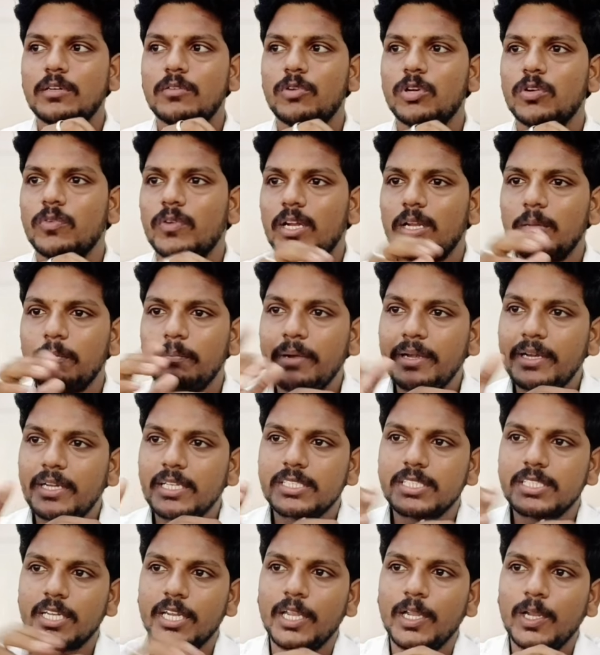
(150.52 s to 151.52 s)
ஒரு வேளை பெட்டு
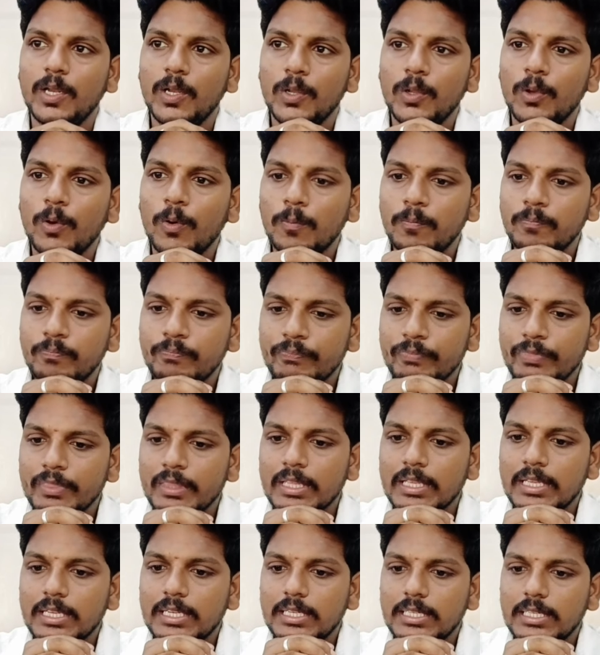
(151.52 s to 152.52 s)
சரியில்லையோ
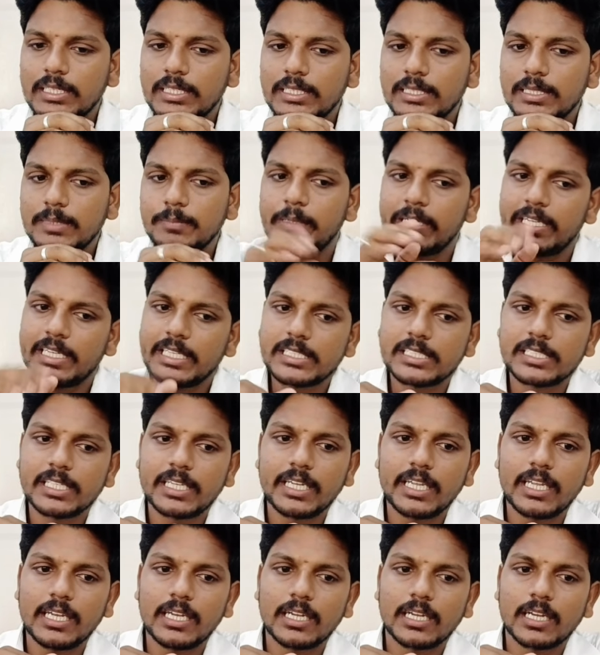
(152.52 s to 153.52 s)
பெட்டு
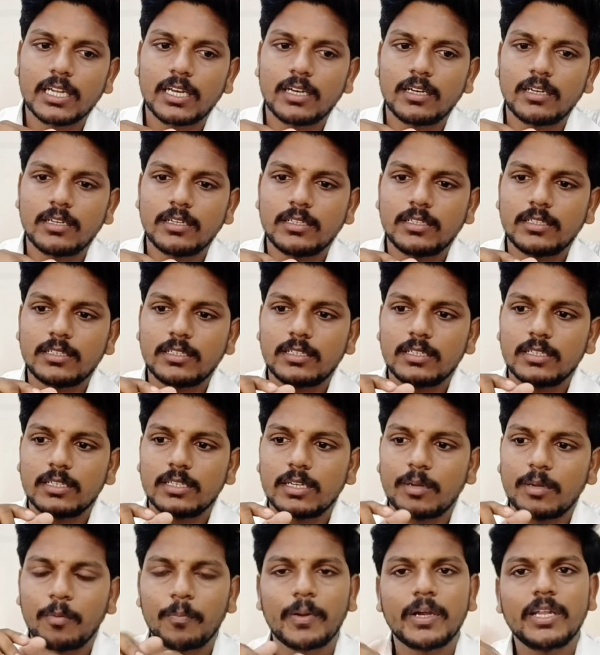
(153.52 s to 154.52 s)
சரியில்லைன்னா
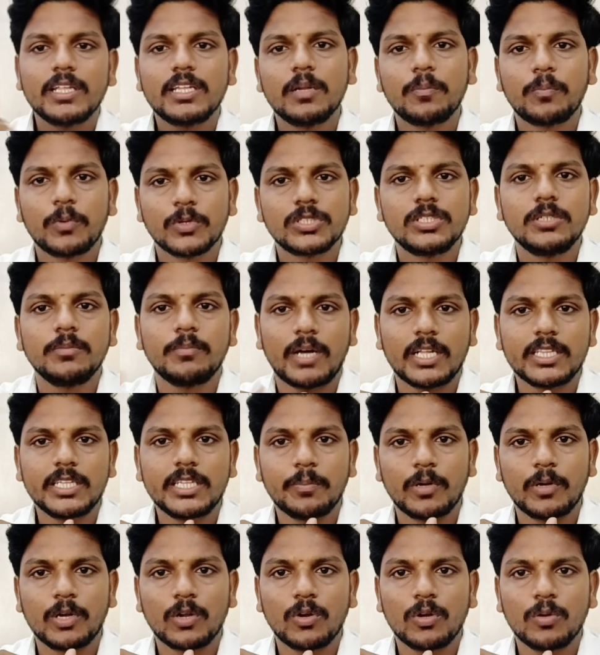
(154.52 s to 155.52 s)
நம்ம படுக்கிற பொசிஷன் மாற்றி
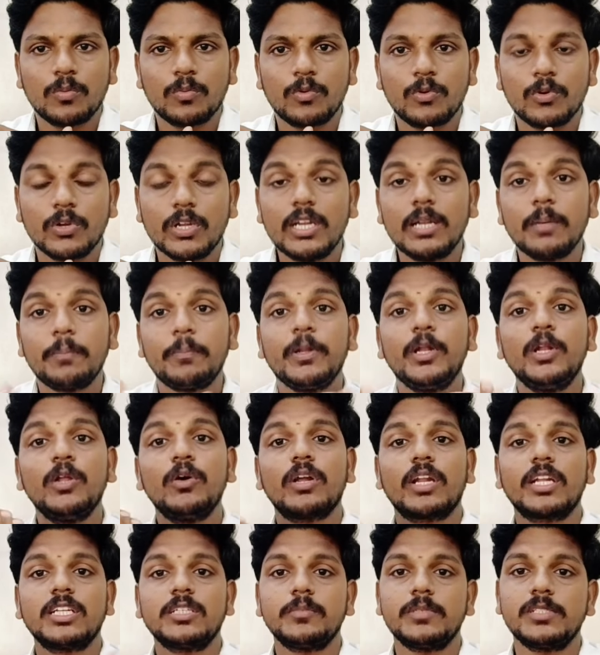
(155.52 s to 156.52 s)
படுக்கணுமோ இல்லை பில்லோ
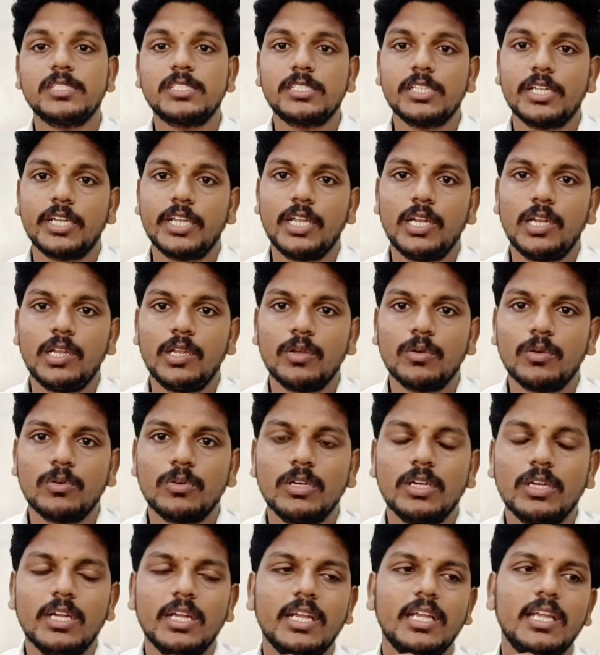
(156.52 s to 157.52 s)
அரேஞ்ச்மெண்ட் சரியில்லையோ
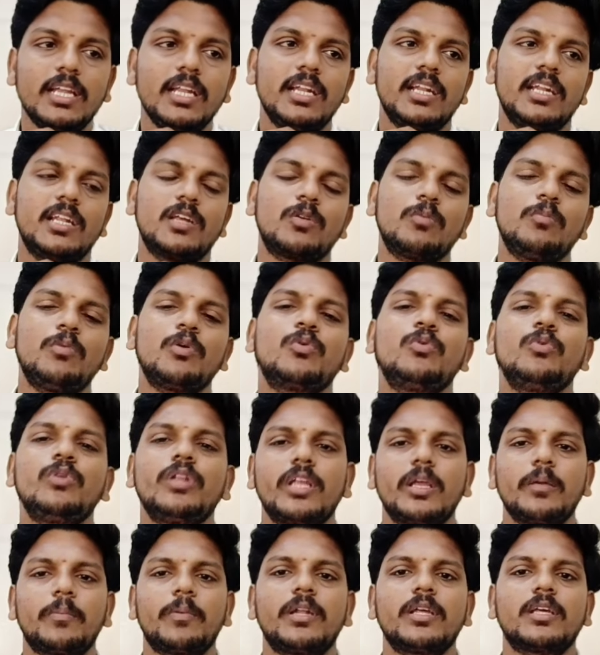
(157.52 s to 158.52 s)
இல்லை நான் ரொம்ப
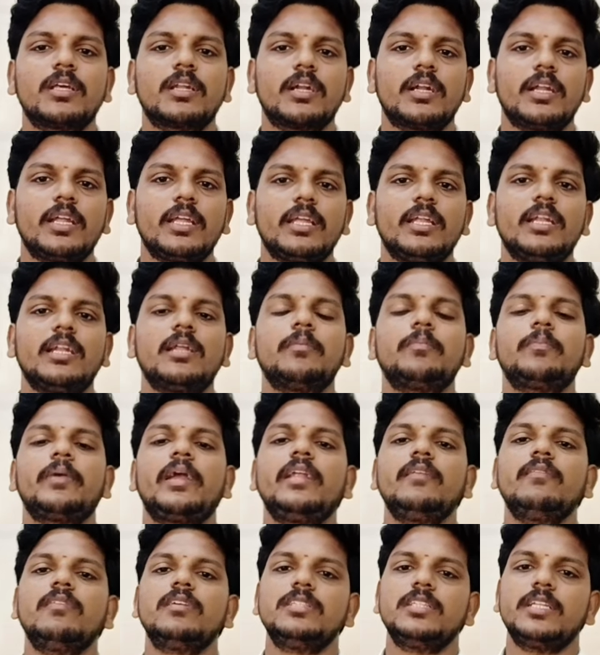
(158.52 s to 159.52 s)
குறுக்கி படுக்கிறேனே எனக்கு
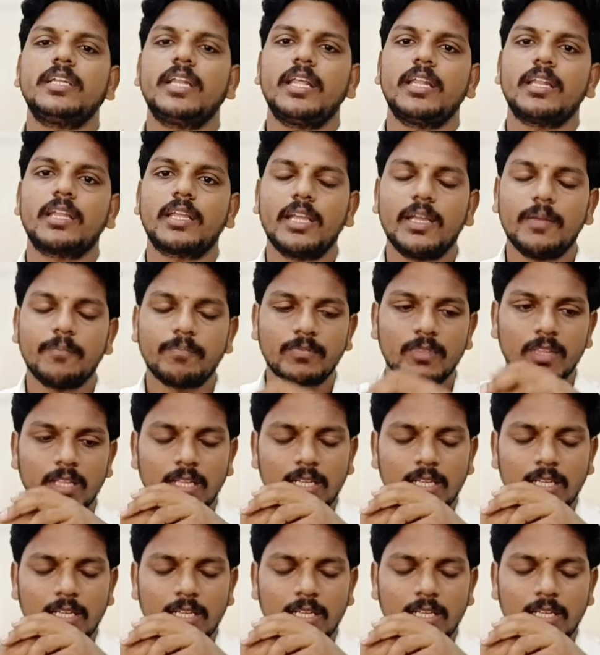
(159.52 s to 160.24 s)
பெயின் வந்துகிட்டே இருக்கேன்